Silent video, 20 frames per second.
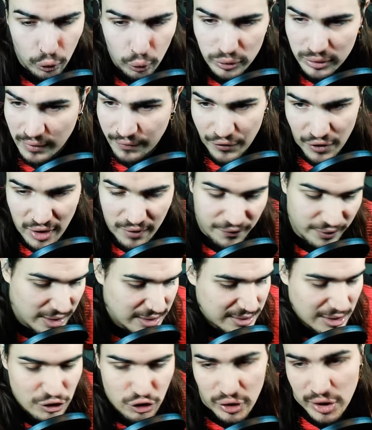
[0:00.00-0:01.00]
tutte fino a fine
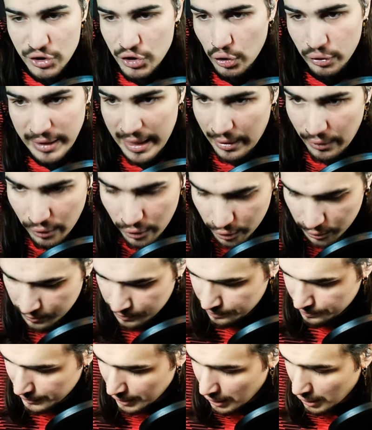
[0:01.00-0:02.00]
stagione ce lo tengono.
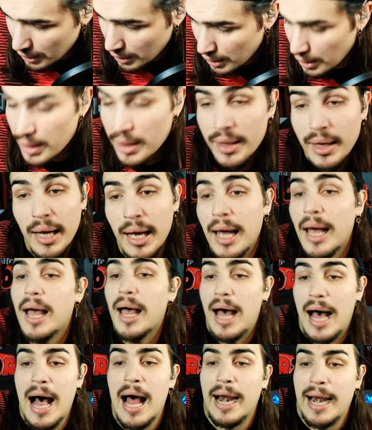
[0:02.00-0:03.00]

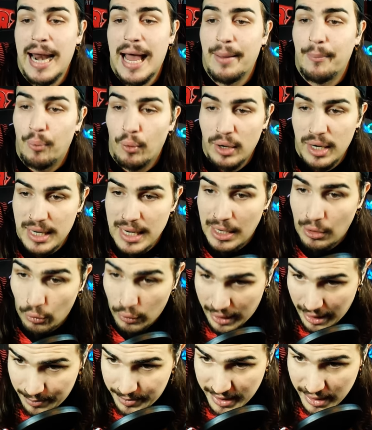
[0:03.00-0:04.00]
A Napoli l'hanno
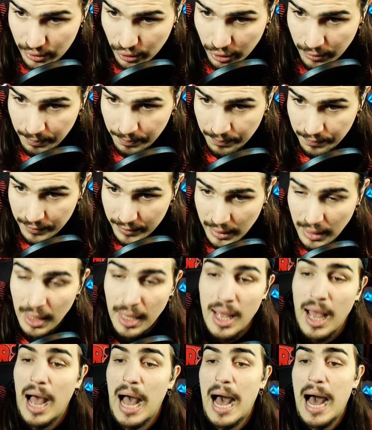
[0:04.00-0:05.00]
capito,
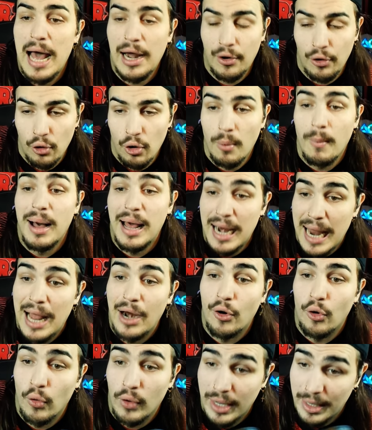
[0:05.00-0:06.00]
a Roma
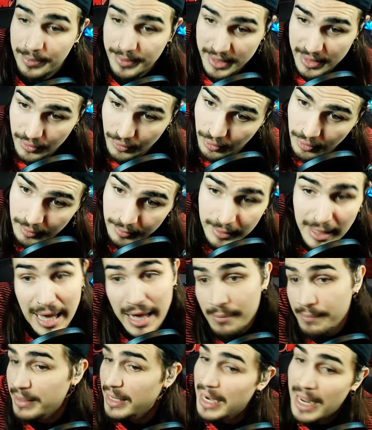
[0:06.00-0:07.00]
l'hanno capito,
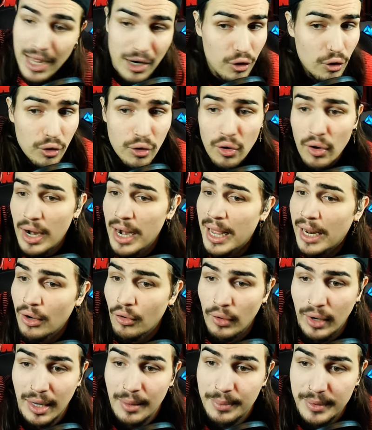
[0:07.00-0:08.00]
a Milano non
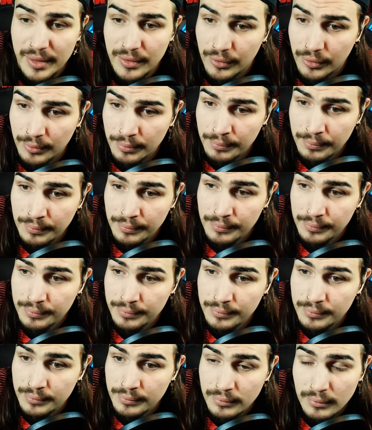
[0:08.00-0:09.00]
l'hanno capito.
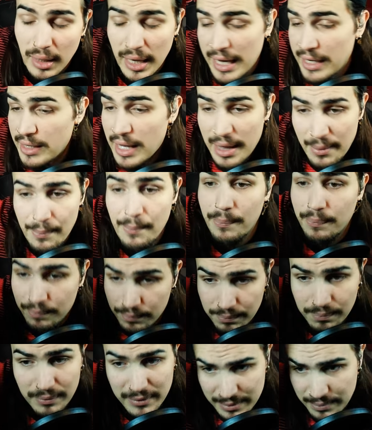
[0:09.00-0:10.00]
E, e
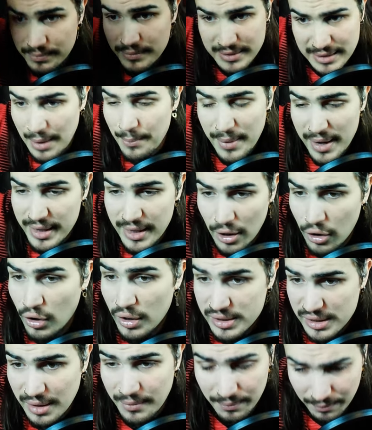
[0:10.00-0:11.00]
sapete a
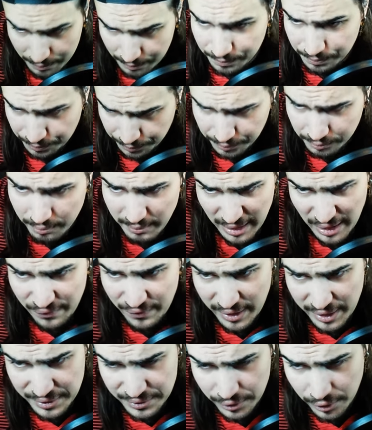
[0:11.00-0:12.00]
cosa mi
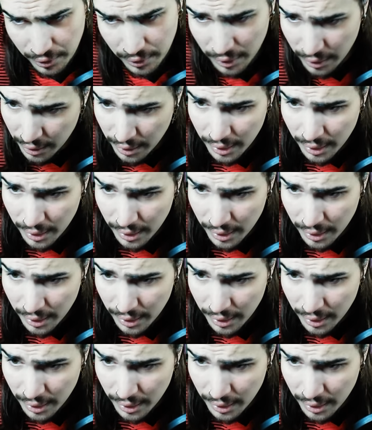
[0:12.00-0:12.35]
riferisco.